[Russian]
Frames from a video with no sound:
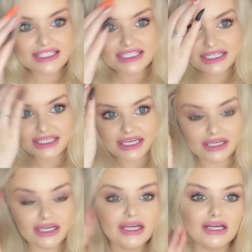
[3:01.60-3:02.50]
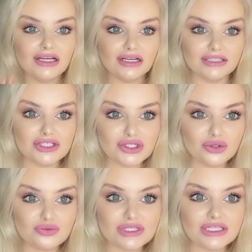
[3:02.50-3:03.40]
теней, а,
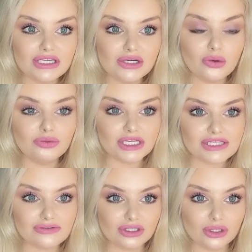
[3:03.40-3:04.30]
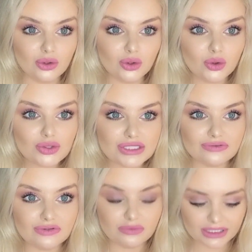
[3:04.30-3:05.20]
начнем с них. У меня сегодня такой
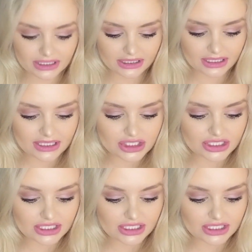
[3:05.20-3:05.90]
розовый макияж.